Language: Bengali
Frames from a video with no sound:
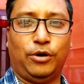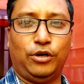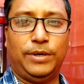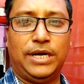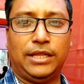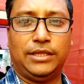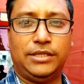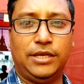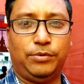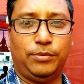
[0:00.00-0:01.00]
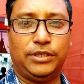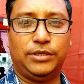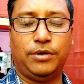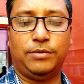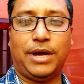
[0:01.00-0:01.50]
মণ্ডপের ডান দিক দিয়ে
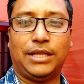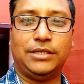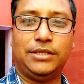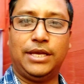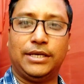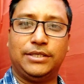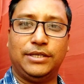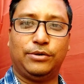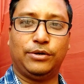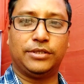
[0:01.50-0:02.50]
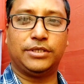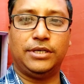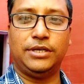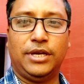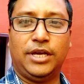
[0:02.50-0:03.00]
প্রবেশ এবং বা দিক দিয়ে এক্সিট
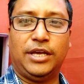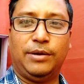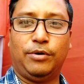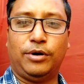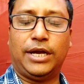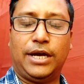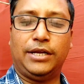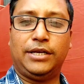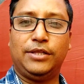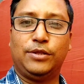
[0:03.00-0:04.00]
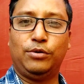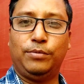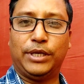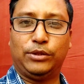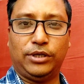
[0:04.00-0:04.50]
রয়েছে এবং এখানে কিন্তু
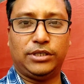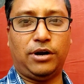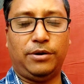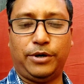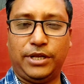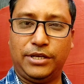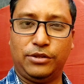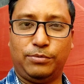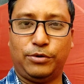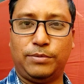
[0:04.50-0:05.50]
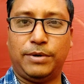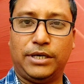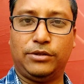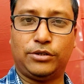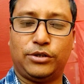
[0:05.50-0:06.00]
ভেতরে যাওয়ার পরেই কিন্তু
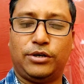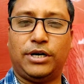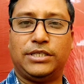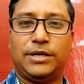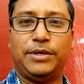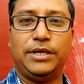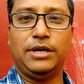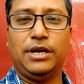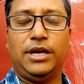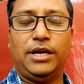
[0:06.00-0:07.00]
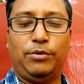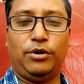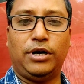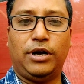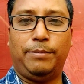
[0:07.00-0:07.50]
প্রতিমাকে দর্শন করা যাবে
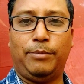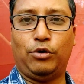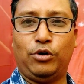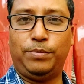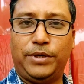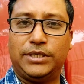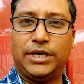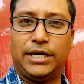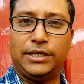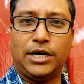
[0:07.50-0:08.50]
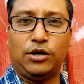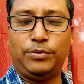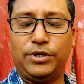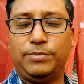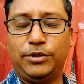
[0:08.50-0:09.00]
এবং মণ্ডপটি যেখানে যার
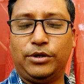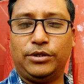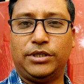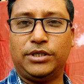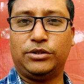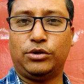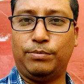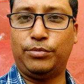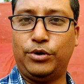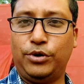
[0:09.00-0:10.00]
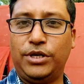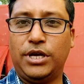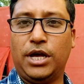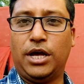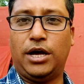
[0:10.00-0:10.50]
উপর নির্মিত হয়েছে সেটা সম্পূর্ণই
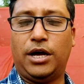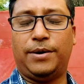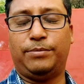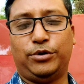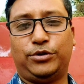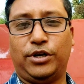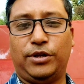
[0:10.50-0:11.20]
বুর্জ